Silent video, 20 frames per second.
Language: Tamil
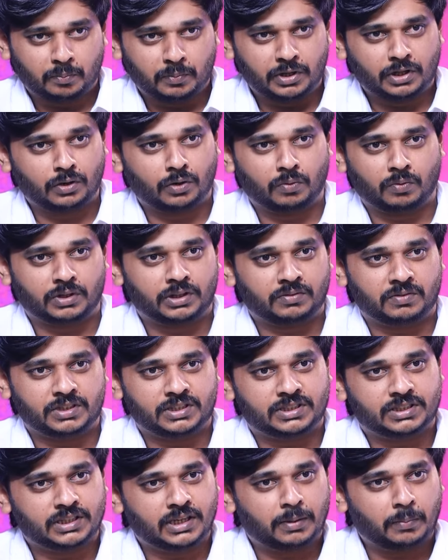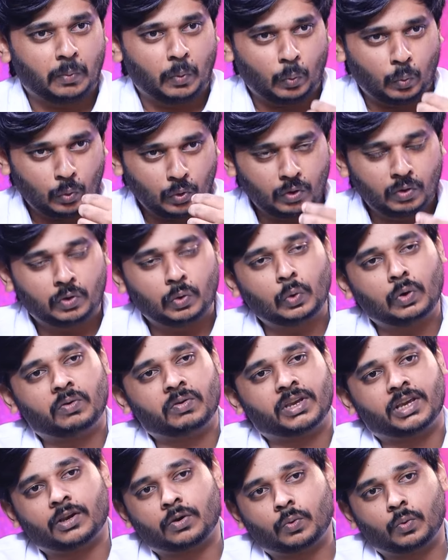பீரோ வந்து வச்சு உள்ளுக்குள்ளே
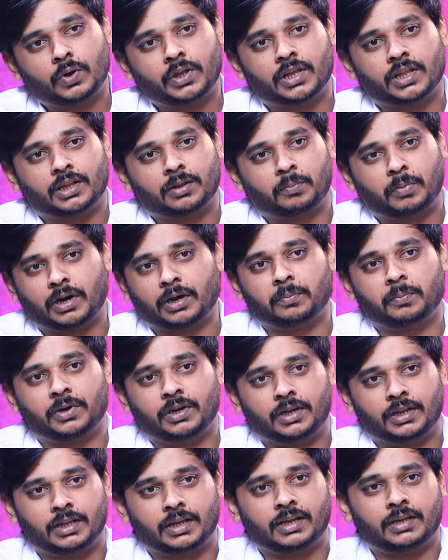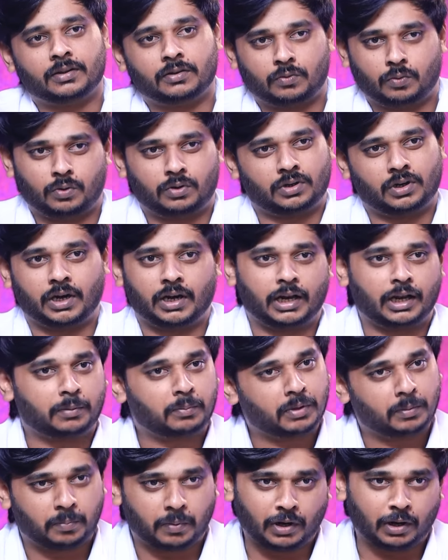வைக்கக்கூடிய அந்த பணப்பெட்டியை ஒரு
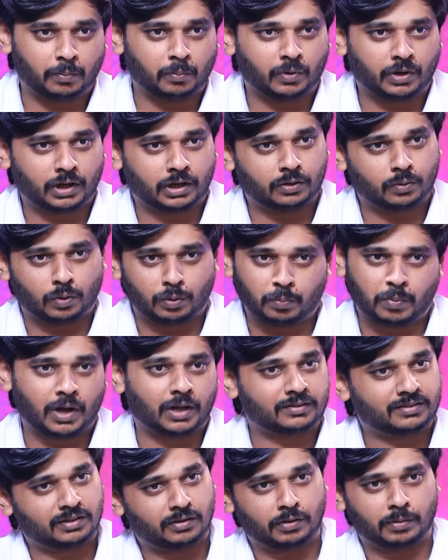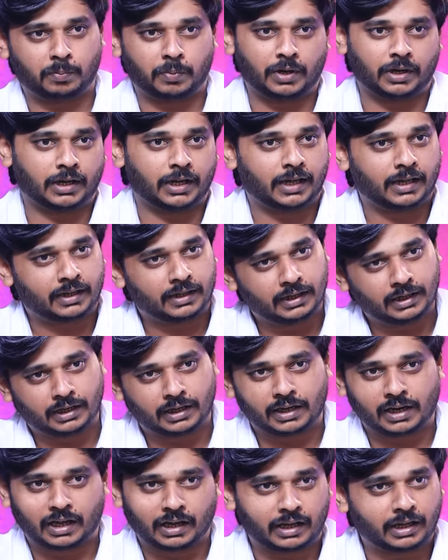எல்லாருமே பணம்ங்கிறது ஒரு பாக்ஸில் வைப்பாங்க
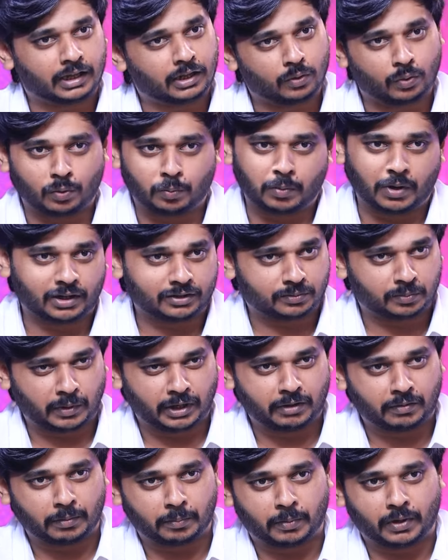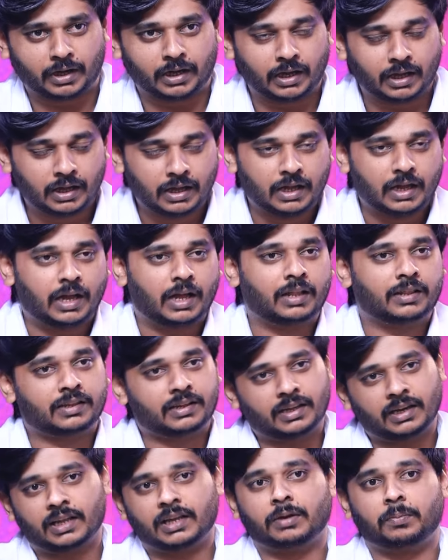இல்லைன்னா நகைங்கிறது ஒரு பாக்ஸ் பண்ணி வைப்பாங்க அதை
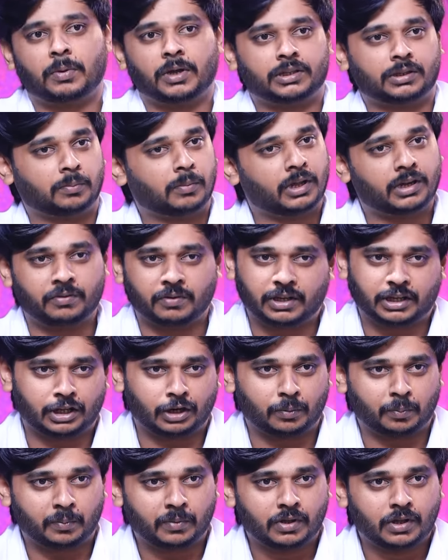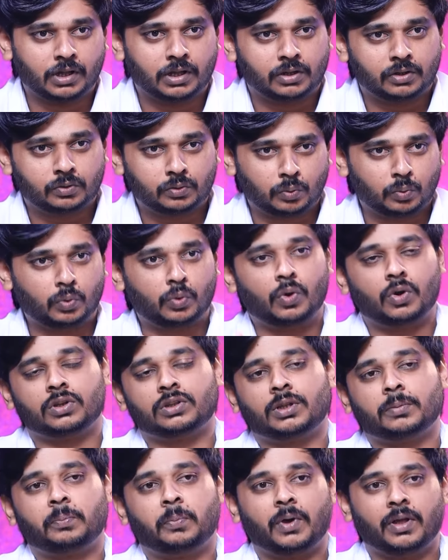கிழக்கு பார்த்த மாதிரி வைக்கணும் ஸோ
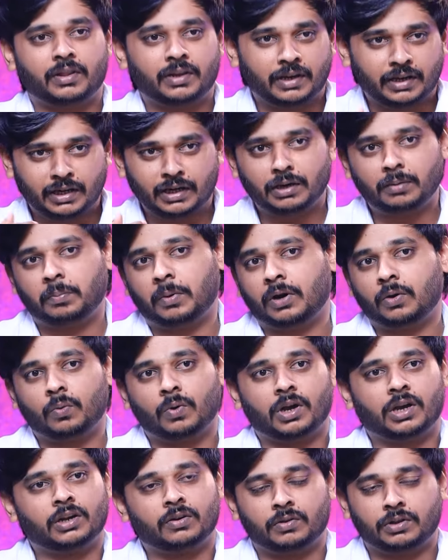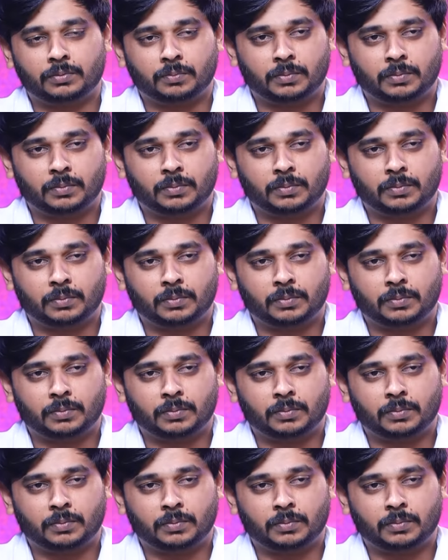இன்னொரு தப்பு அதில் என்ன பண்ணுவாங்கன்னு